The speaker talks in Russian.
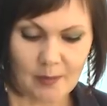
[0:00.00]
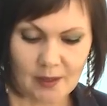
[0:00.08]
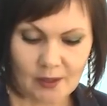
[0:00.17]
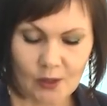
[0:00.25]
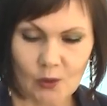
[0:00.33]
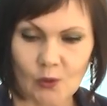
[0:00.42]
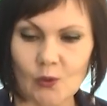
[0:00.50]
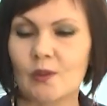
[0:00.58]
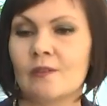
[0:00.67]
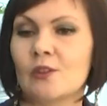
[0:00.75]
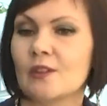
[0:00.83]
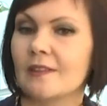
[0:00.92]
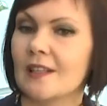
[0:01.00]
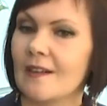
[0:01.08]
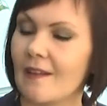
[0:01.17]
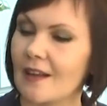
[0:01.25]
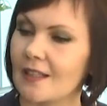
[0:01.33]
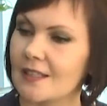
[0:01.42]
БелГУ. Вот вы
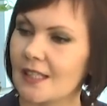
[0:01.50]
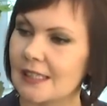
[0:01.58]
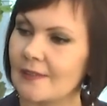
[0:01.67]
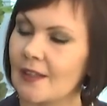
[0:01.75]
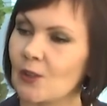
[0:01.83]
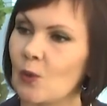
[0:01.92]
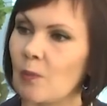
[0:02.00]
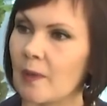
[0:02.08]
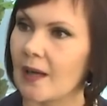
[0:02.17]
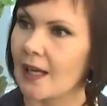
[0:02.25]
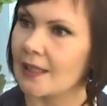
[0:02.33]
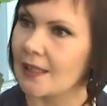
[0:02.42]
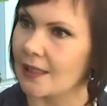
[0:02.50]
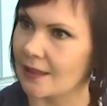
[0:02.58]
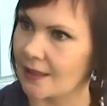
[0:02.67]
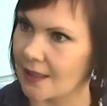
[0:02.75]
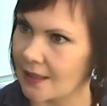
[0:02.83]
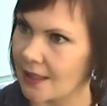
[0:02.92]
говорите о своем
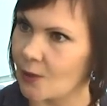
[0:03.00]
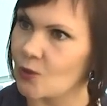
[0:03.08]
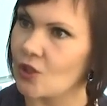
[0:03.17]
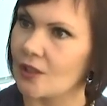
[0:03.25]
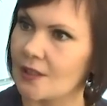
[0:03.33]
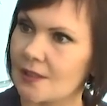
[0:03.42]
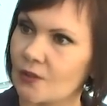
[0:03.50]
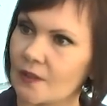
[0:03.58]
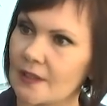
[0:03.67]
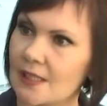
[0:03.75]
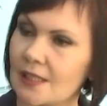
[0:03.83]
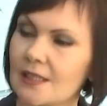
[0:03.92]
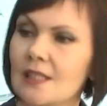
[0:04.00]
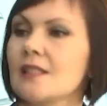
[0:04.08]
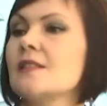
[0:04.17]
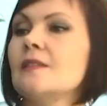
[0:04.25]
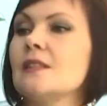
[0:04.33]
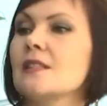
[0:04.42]
поколении, когда учились в
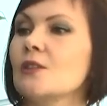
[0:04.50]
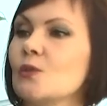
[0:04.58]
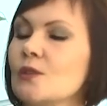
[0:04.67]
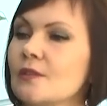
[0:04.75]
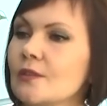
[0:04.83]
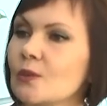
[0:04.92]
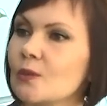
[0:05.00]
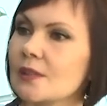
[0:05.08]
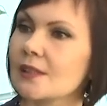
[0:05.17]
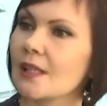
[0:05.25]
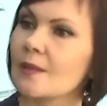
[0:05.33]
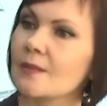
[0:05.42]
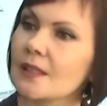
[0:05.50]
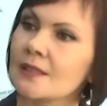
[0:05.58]
университете, в институте в Курском.